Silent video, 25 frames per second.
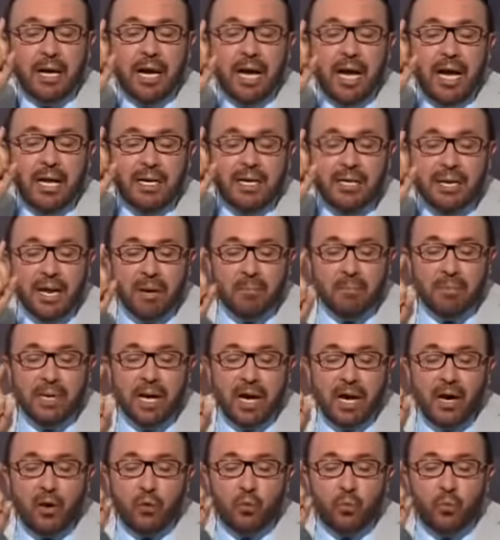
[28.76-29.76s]
أن
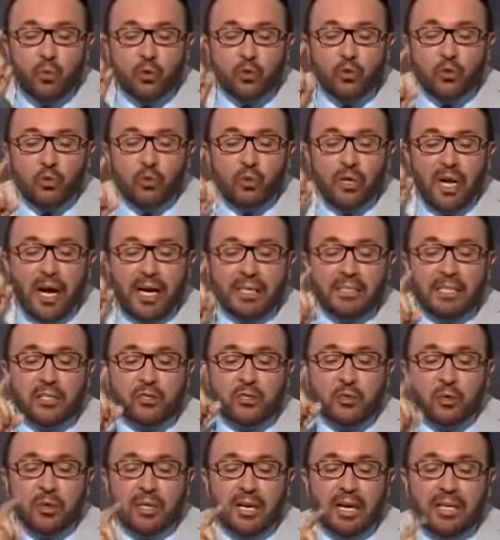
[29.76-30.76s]
نمنع وصول عدد
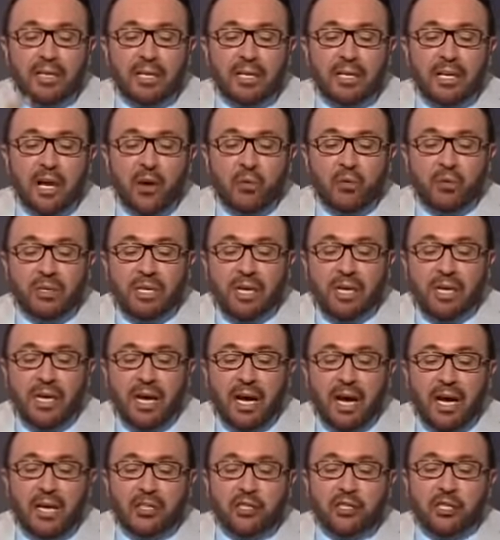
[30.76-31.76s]
سكان الكون إلى
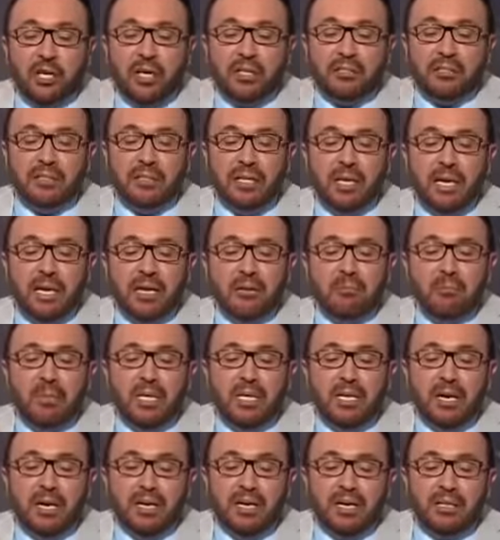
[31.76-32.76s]
عشرة
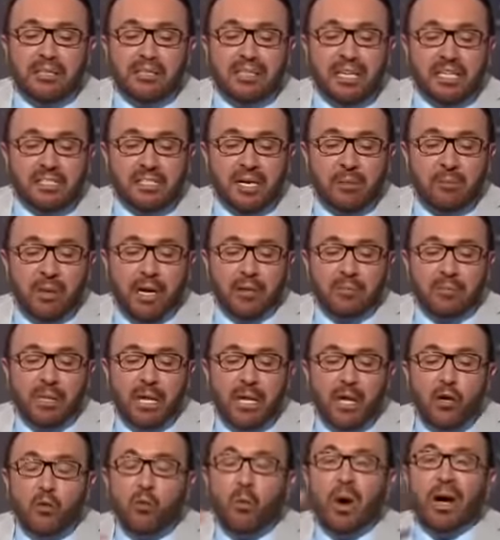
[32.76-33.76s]
مليارات نسمة
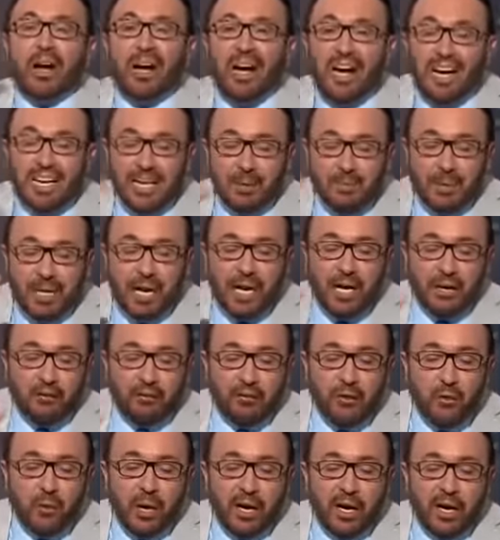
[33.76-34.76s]
وقال بالحرف
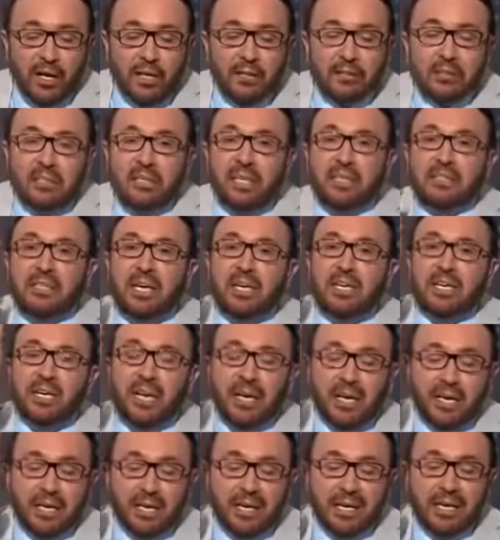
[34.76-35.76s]
الواحد
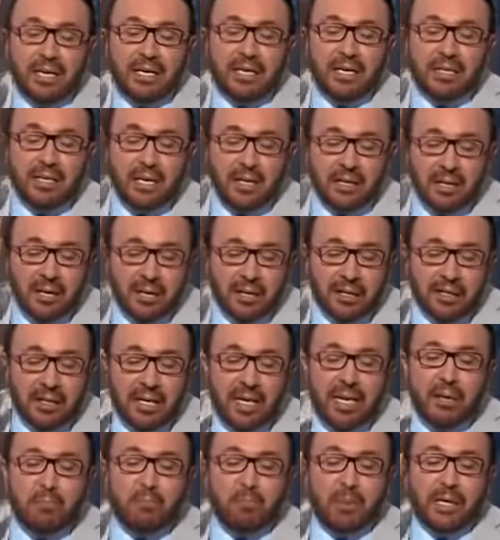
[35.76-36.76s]
لدينا خياران
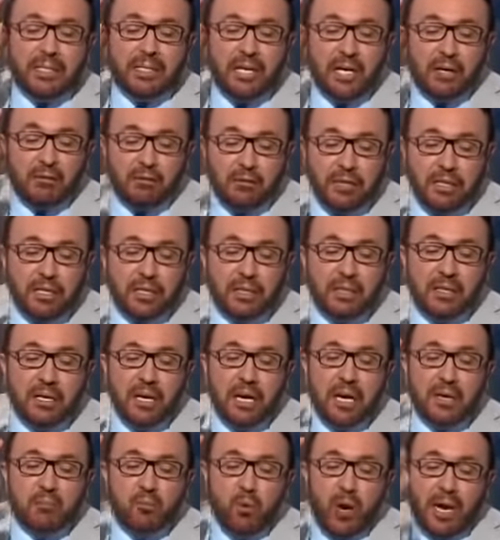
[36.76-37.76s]
إما تخفيض
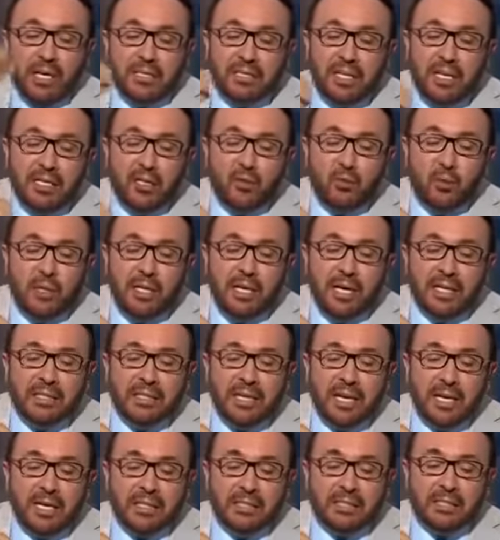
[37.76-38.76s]
معدل
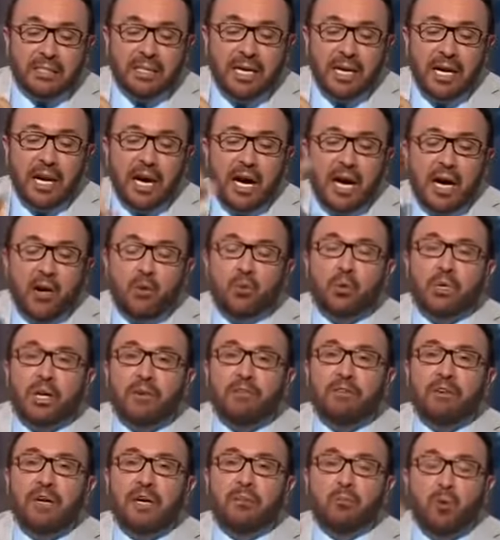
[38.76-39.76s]
الولادات أو
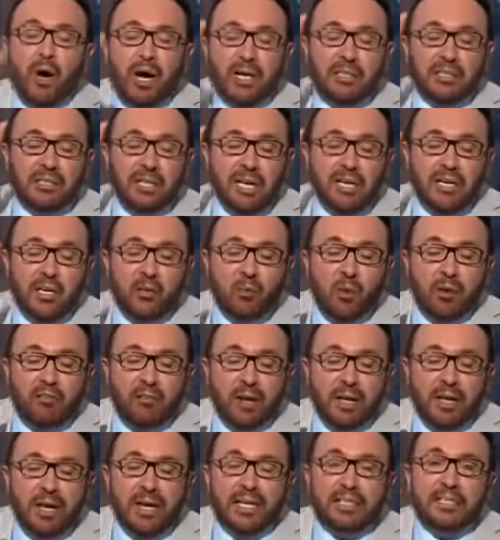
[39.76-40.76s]
رفع معدل
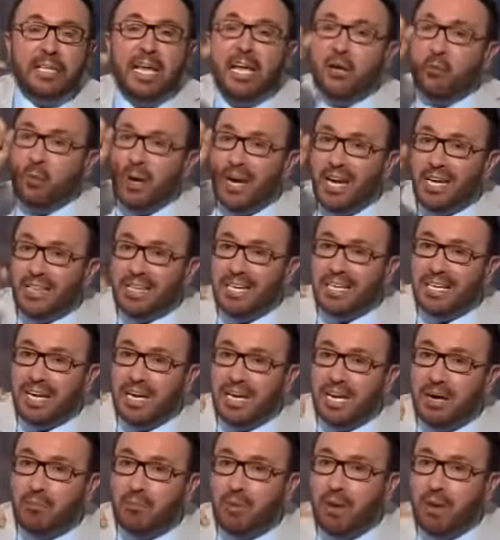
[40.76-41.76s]
الوفيات وهذا الكلام